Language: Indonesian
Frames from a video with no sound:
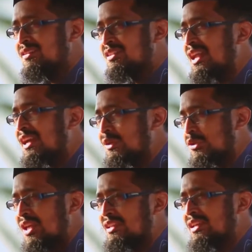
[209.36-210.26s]
Tidak ada
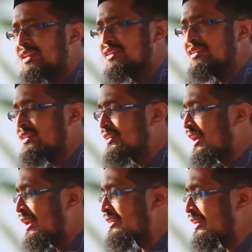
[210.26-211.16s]
dosanya
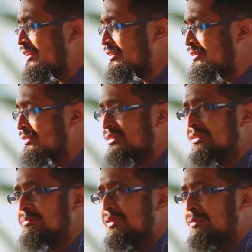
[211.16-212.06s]
Anda
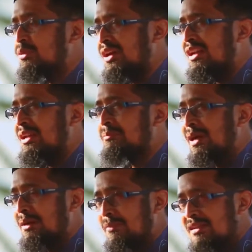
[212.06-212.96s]
menemukan
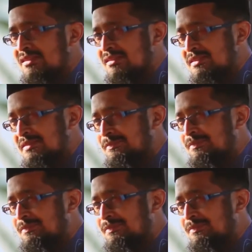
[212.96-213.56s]
lembah emas.